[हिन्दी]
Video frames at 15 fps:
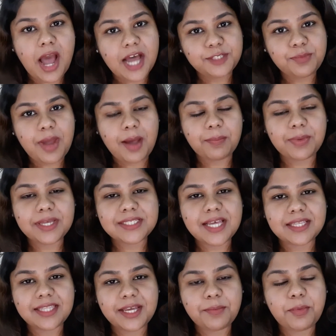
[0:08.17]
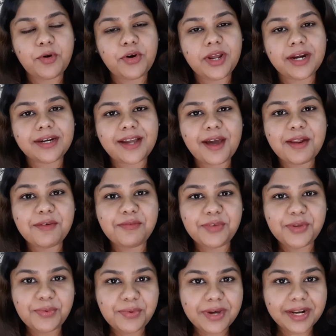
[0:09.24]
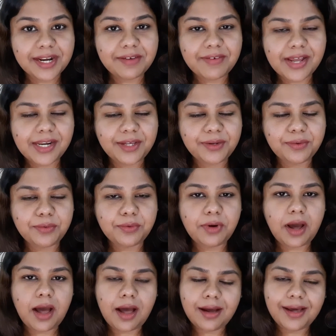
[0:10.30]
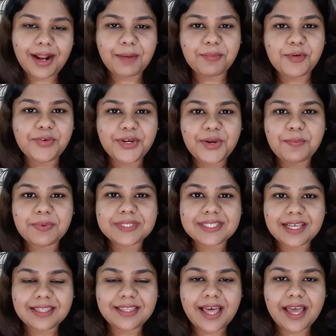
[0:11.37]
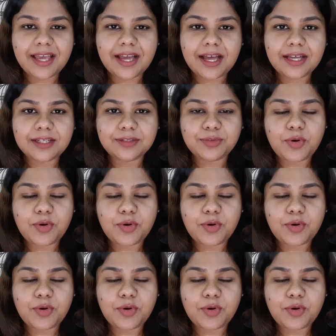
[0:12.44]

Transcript: आज मैं आपके साथ एक प्रोडक्ट का रिव्यू करने वाली हूँ अगर आपको वीडियो पसंद आएगा